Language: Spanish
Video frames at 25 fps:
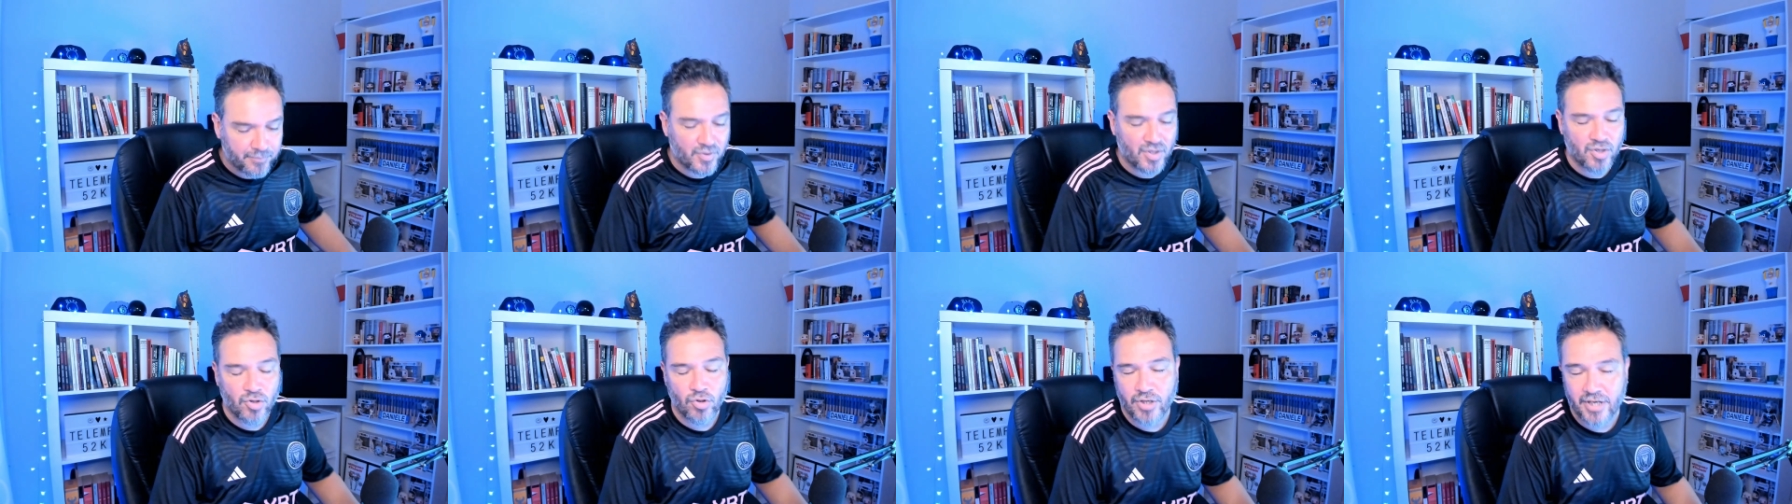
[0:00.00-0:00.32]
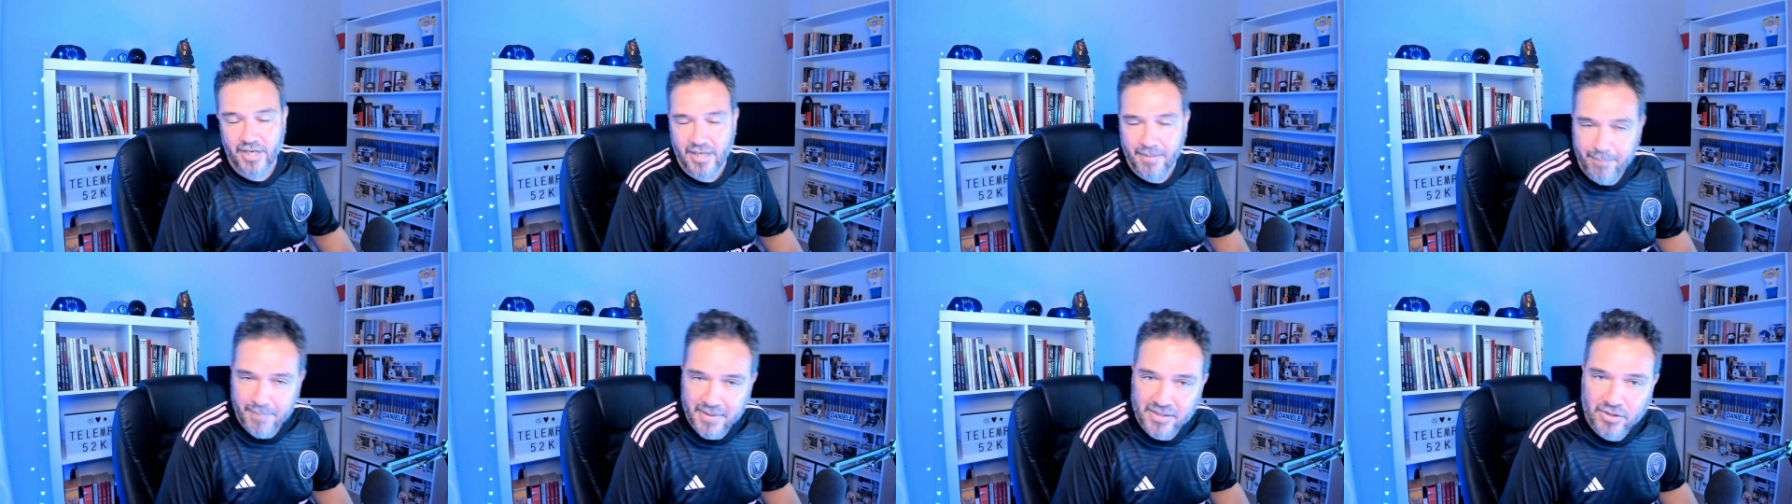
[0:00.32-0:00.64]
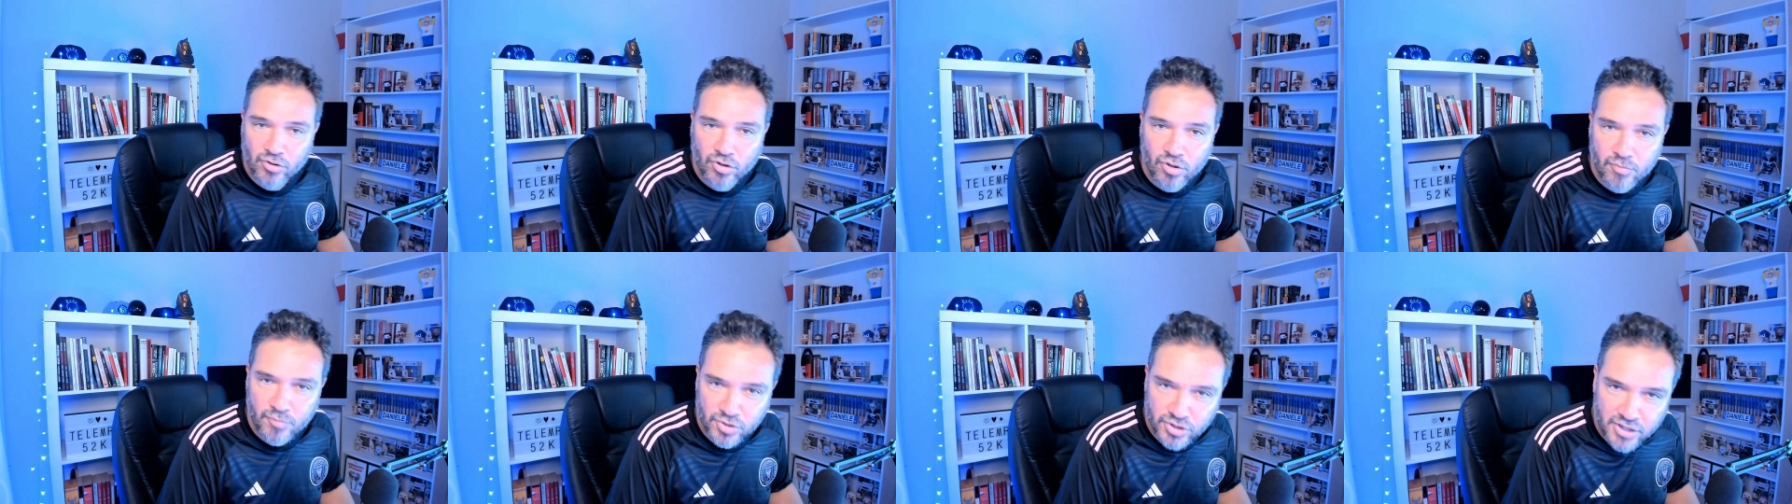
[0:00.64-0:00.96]
con
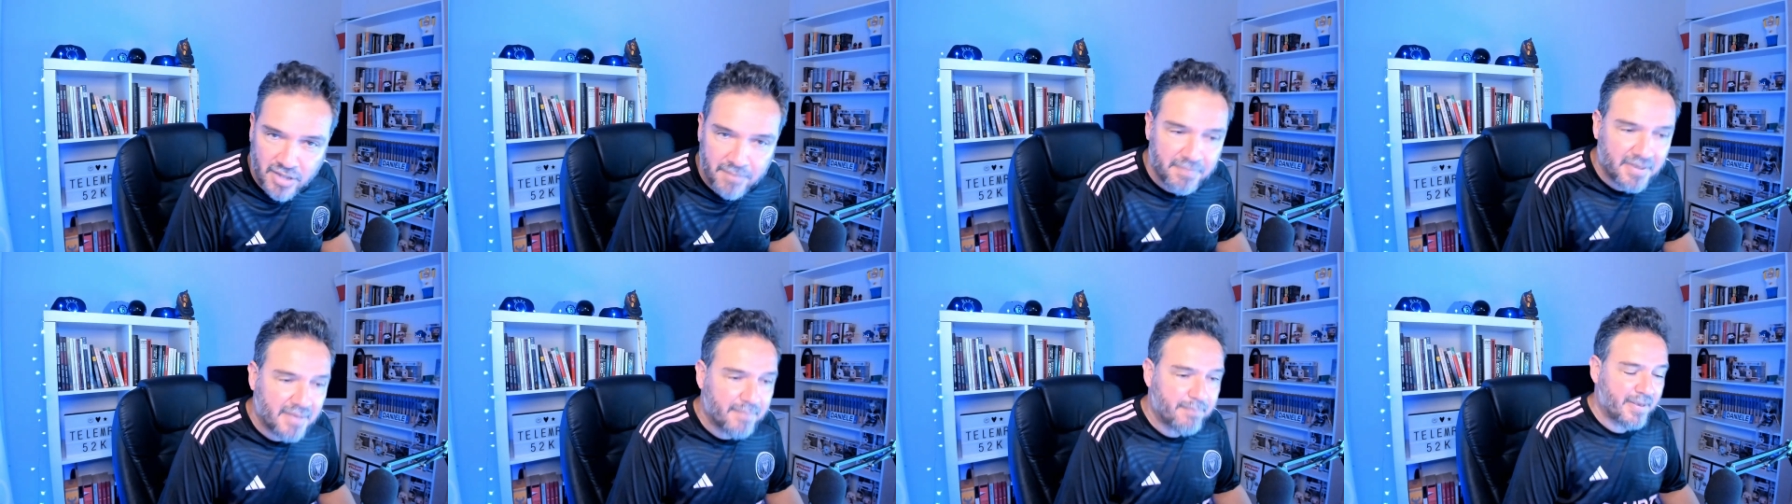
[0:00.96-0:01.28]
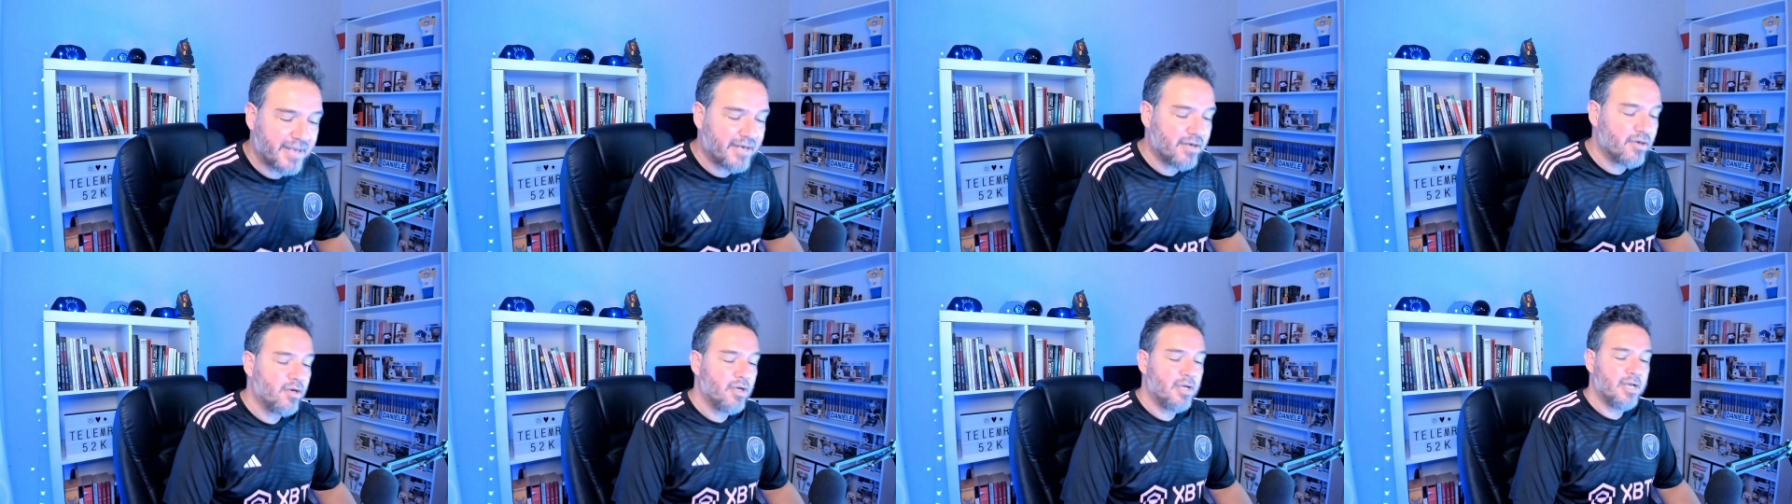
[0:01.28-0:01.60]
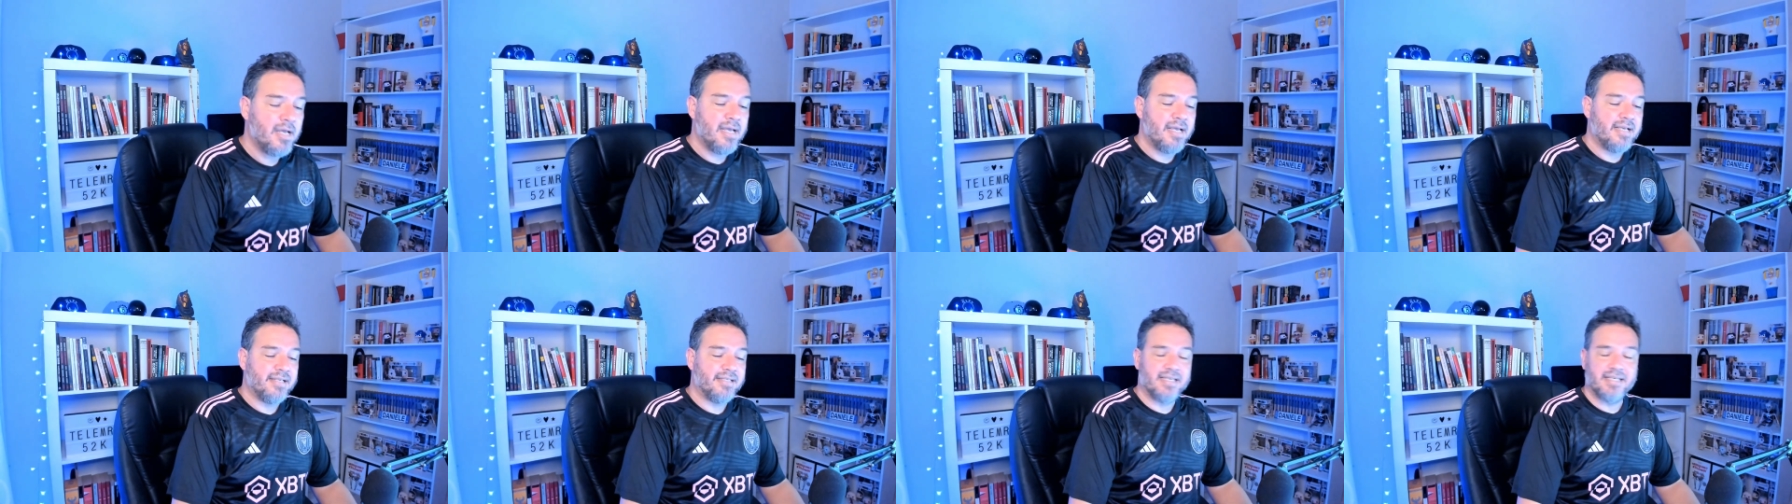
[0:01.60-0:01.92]
respeto como siempre, pero
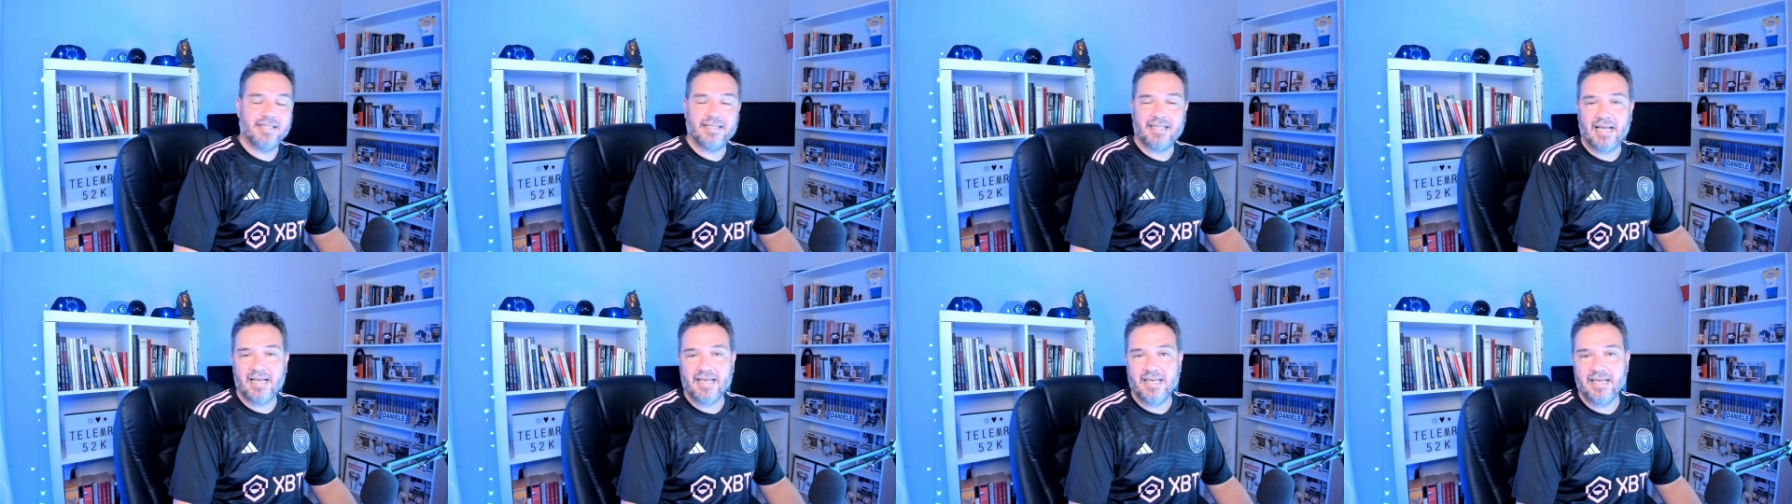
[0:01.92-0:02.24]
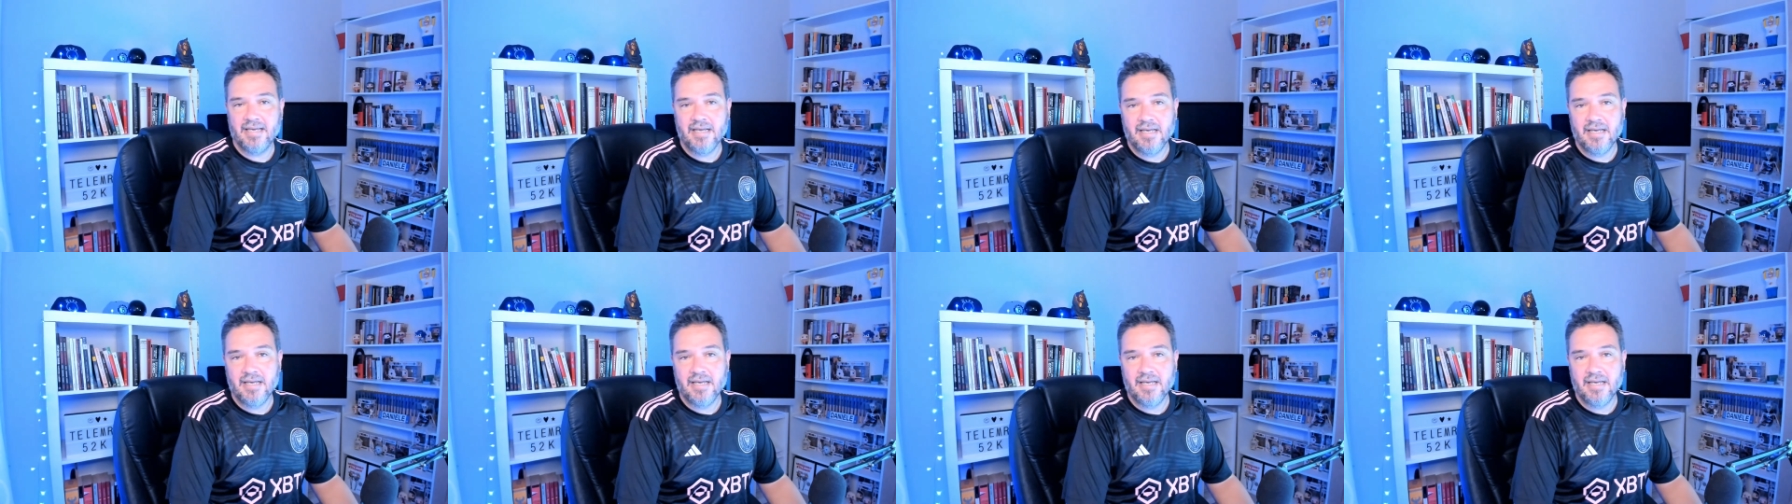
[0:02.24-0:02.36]
si estáis